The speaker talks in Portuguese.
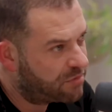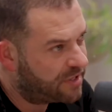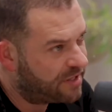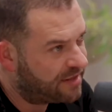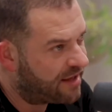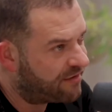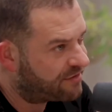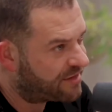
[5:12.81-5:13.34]
que
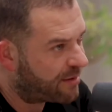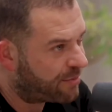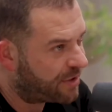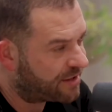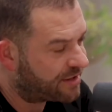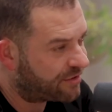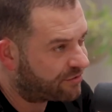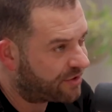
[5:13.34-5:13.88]
deve estar tá
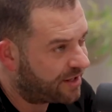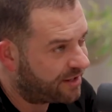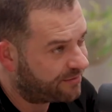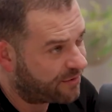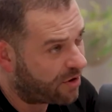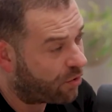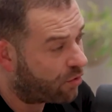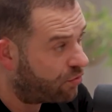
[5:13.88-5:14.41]
apertando aí
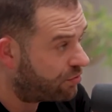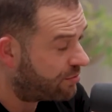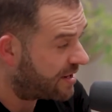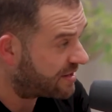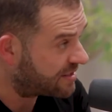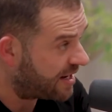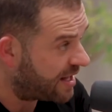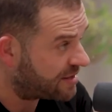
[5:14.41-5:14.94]

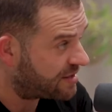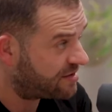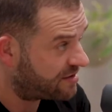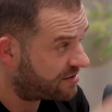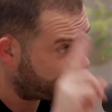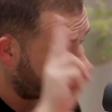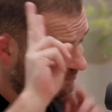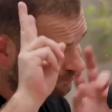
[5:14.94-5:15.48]
algumas
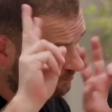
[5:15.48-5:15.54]
classes